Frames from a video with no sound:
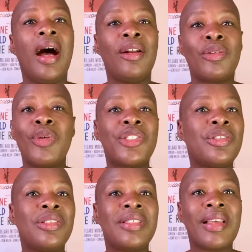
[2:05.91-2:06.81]
Alors moi, je
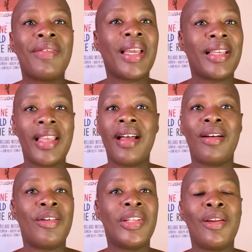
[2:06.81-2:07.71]
ne savais
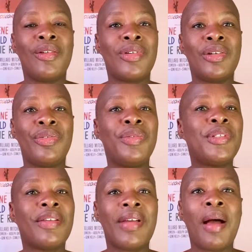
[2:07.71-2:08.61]
rien en allant voir le film,
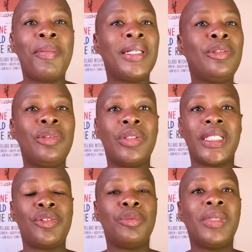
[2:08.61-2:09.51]
j'avais à peine lu le
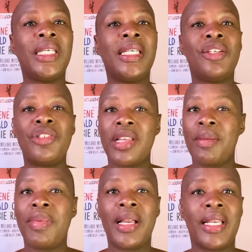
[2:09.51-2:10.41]
résumé et je
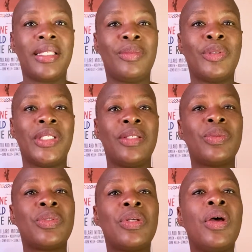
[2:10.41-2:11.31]
n'avais pas regardé de
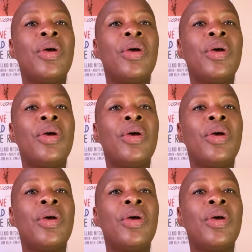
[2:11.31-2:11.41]
bande-annonce,